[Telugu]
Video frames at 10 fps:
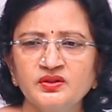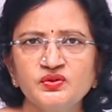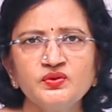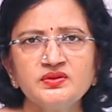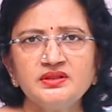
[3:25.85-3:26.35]

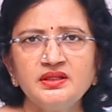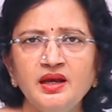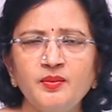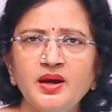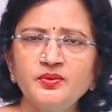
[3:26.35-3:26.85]
చూస్తే
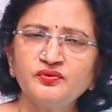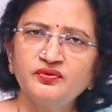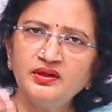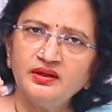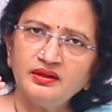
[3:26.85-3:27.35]
ఆ బాబుకు
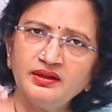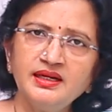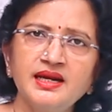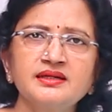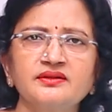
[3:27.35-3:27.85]
ఫుల్
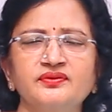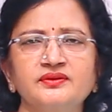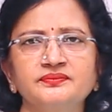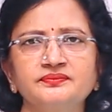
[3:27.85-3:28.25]
డాండ్రఫ్